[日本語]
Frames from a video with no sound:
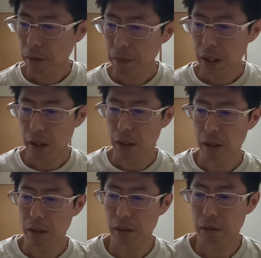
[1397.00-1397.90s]
ま
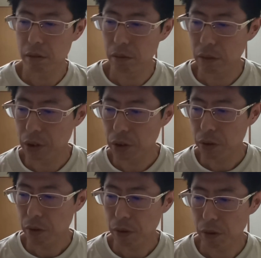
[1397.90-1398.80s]
あ、そ
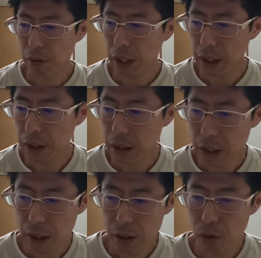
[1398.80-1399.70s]
の勘違い
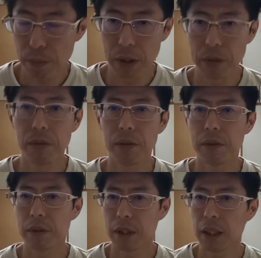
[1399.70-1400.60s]
込みうんぬ
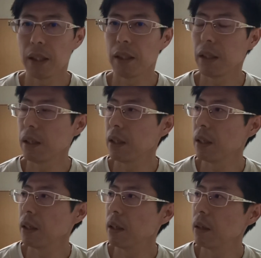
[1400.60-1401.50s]
んで、
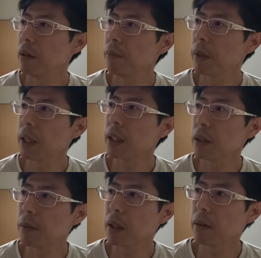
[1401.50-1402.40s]
えー、負けて
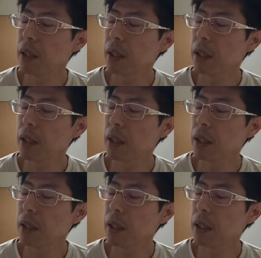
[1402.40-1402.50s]
しまってる。